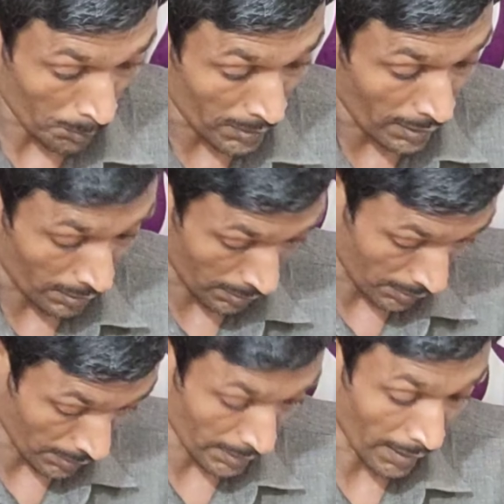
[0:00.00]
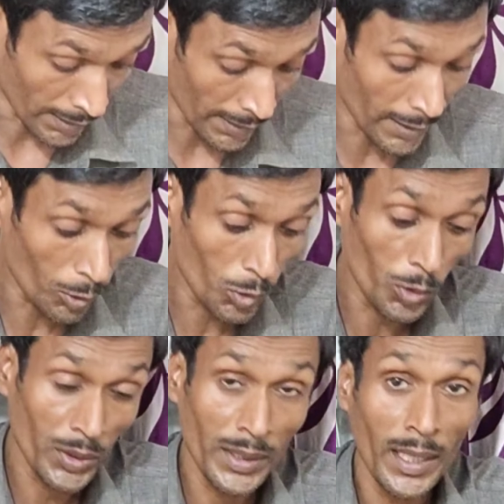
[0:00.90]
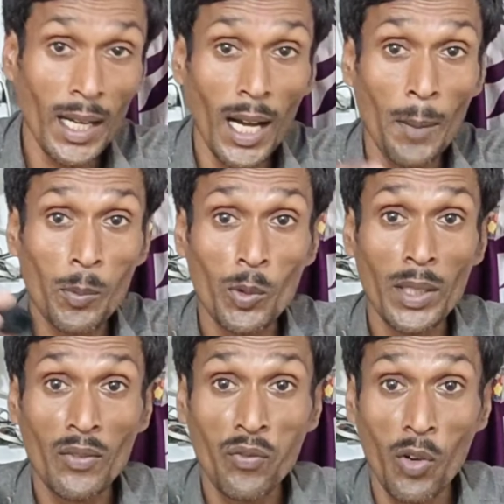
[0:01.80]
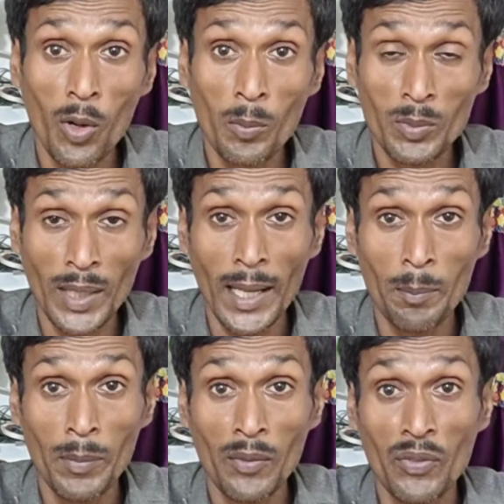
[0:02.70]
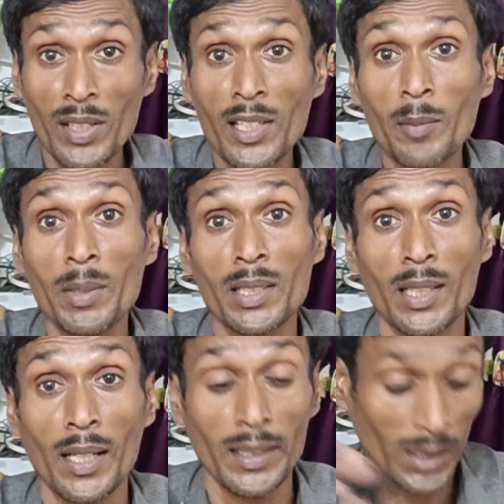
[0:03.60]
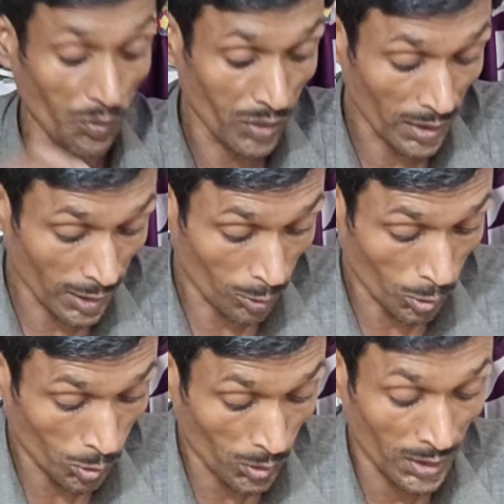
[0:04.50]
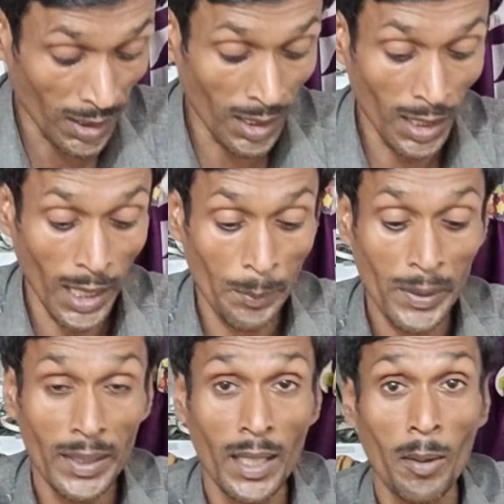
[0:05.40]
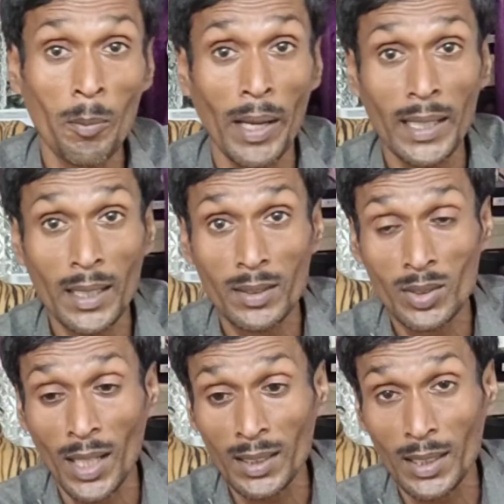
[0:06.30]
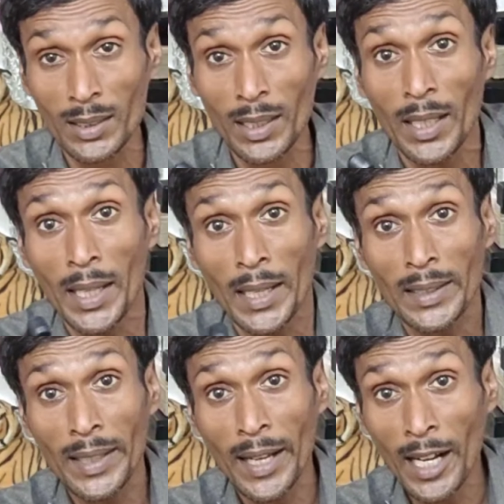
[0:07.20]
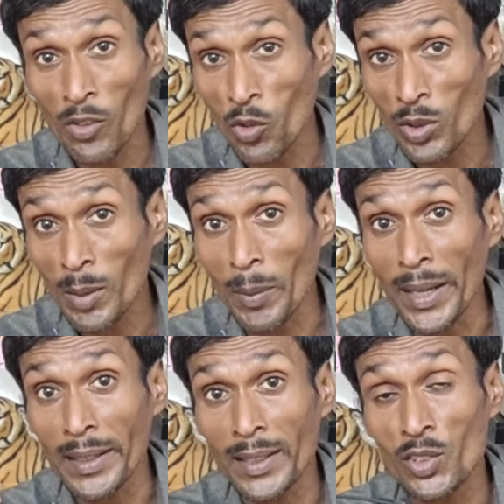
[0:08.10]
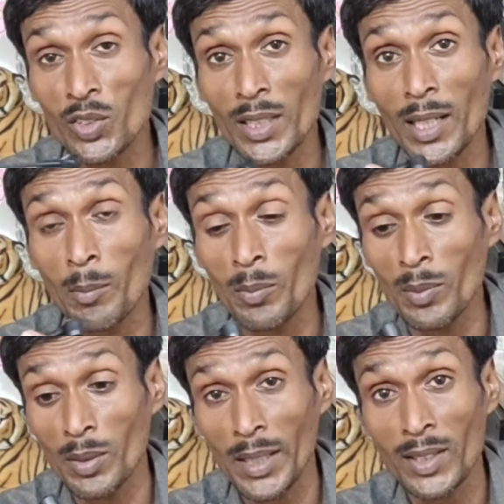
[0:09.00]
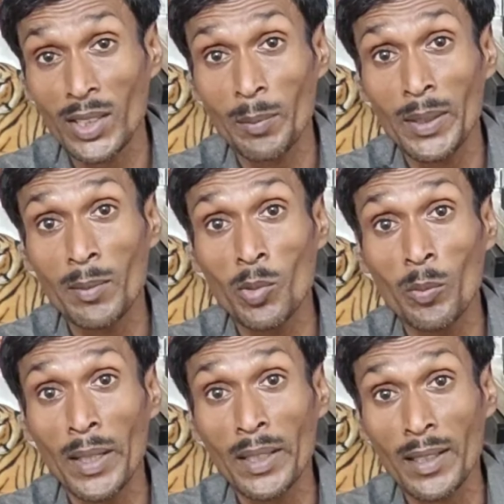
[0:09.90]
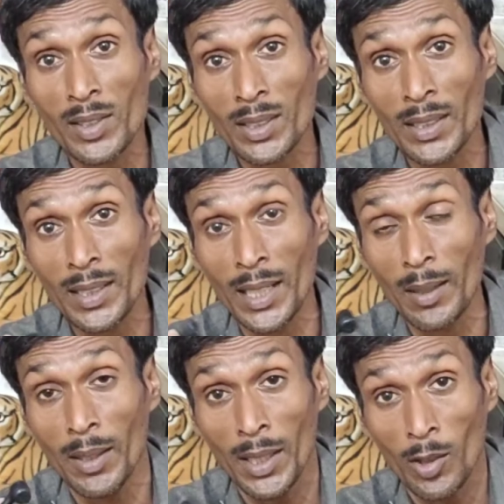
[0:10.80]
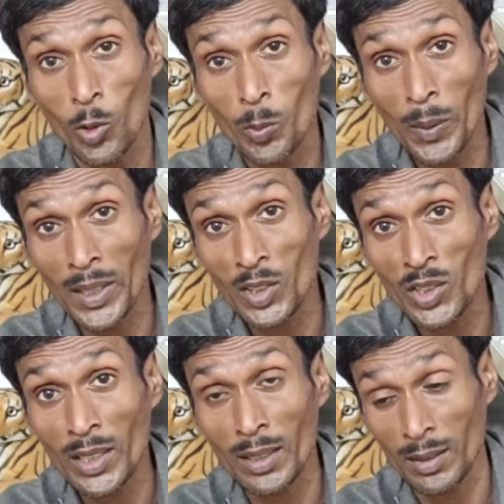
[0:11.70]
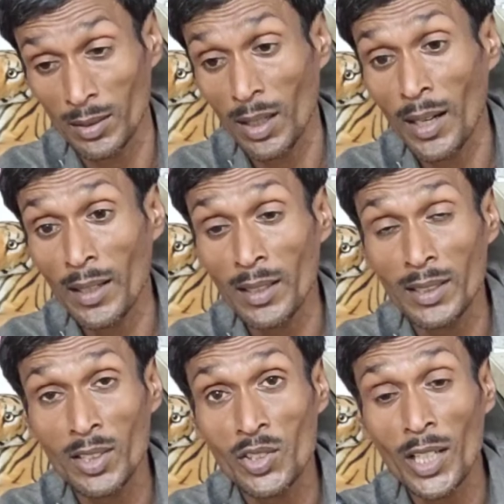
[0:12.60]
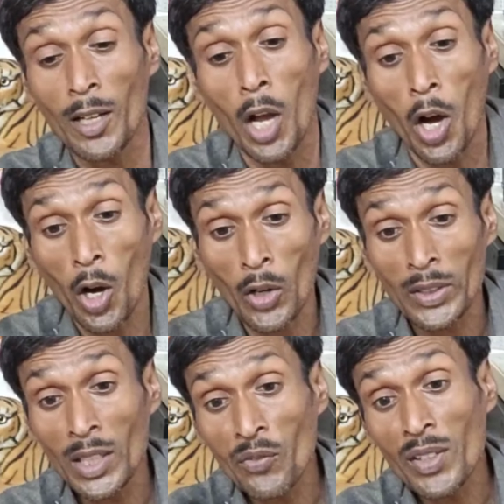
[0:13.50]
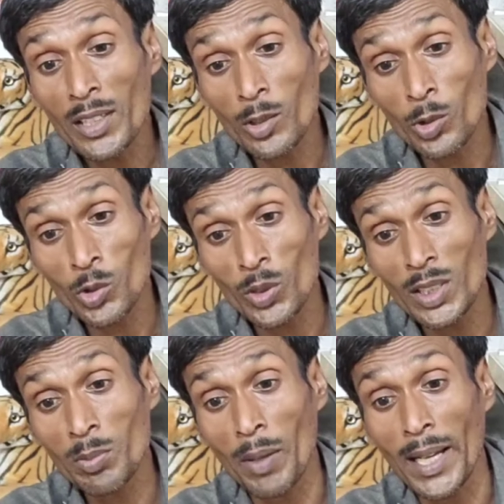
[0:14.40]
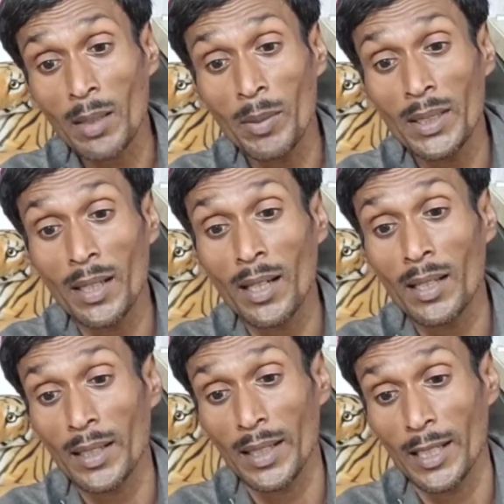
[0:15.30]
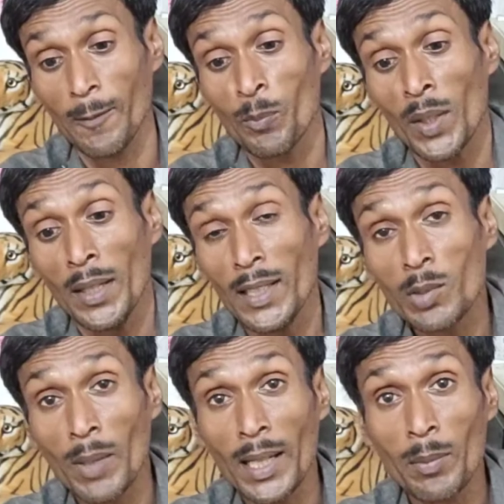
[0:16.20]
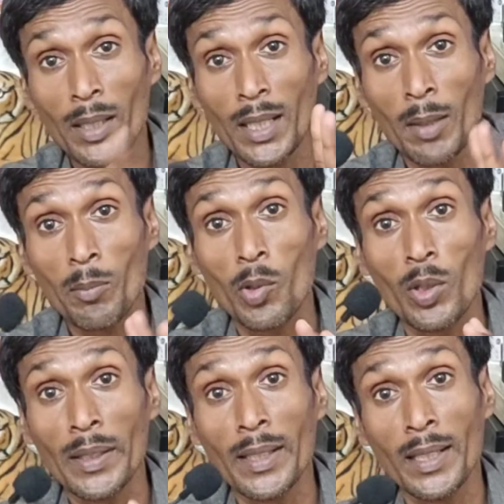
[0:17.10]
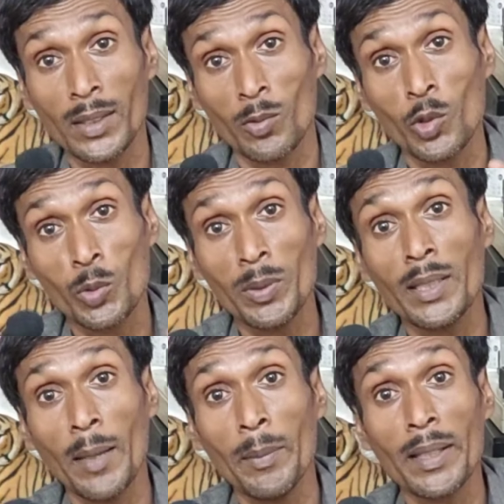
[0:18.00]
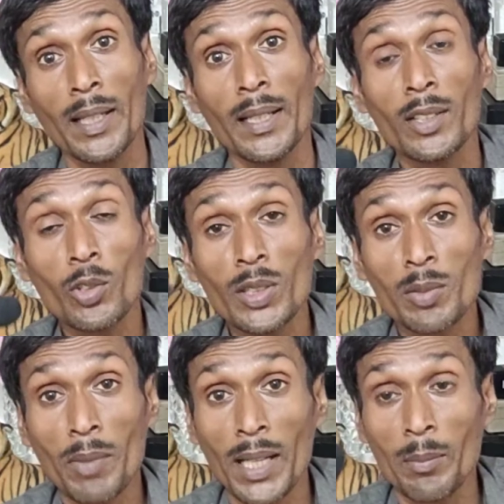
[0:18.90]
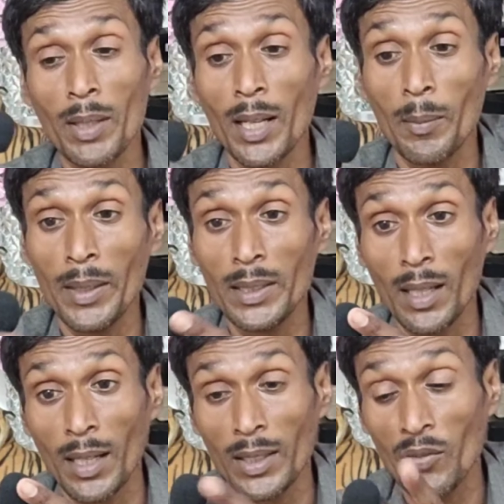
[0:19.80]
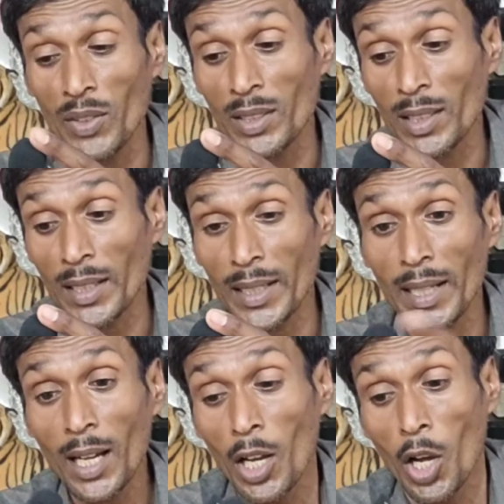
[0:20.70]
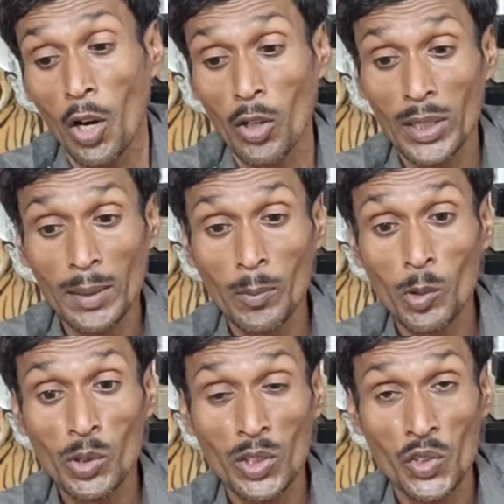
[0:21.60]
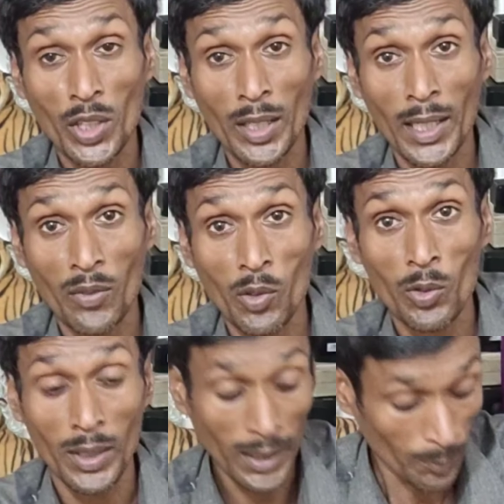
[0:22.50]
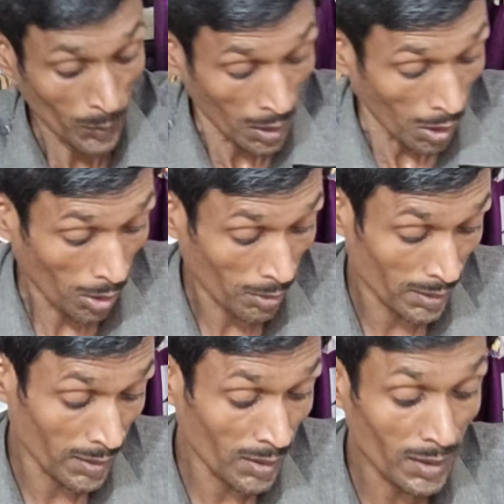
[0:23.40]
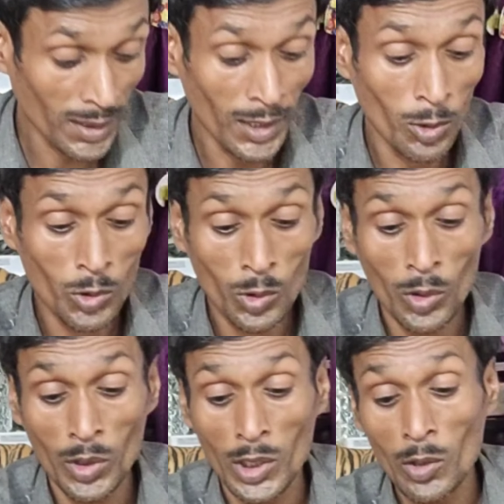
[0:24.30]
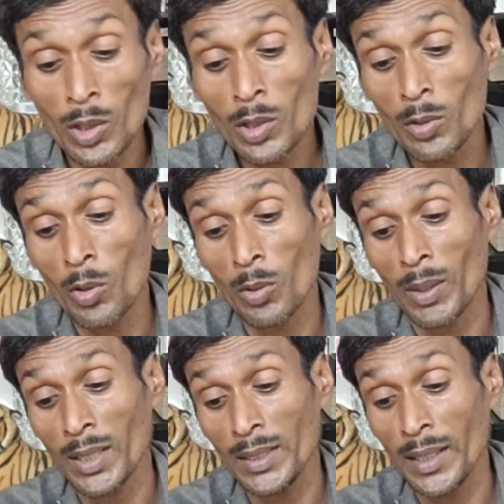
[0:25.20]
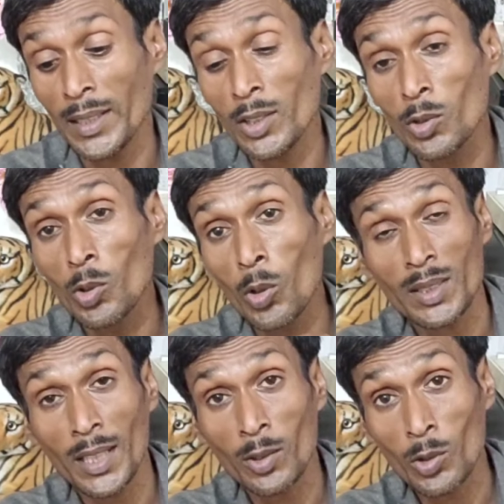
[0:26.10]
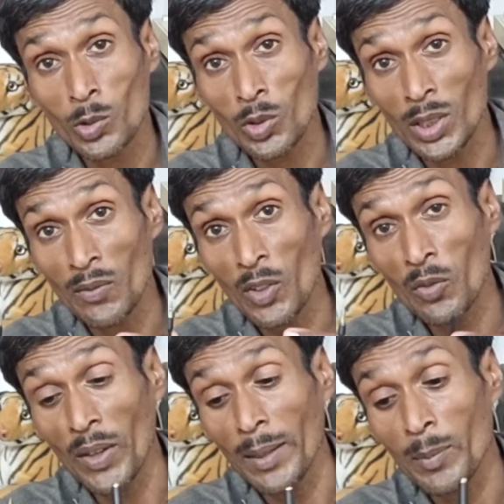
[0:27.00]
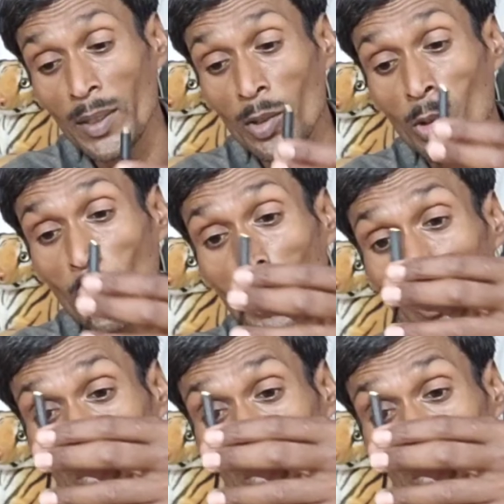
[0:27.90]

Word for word: अब दे, यहाँ देखिए दोस्तों ये आपको एक फॉर्म टाइप में फ़िल्टर मिलता है ये फ़िल्टर दोस्तों यहाँ आपके यहाँ माइक साथ आता है ये हेडफोन का माइक है जिसे हम कैसे भी मूवमेंट कर सकते हैं ले ऊपर नीचे आडा तिरछा और ये फिल्टर दोस्तों इस माइक में यहाँ लगेगा इस माइक में अगर हम बोलेंगे कुछ भी गेमिंग खेलेंगे तो इस माइक में हमें यहाँ ये फिल्टर लगेगा और ये बहुत ही अच्छा हेडफोन है और इसके साथ दोस्तों ड्यूल कोर वाली यानी इसके साथ दोस्तों 3.5 की दो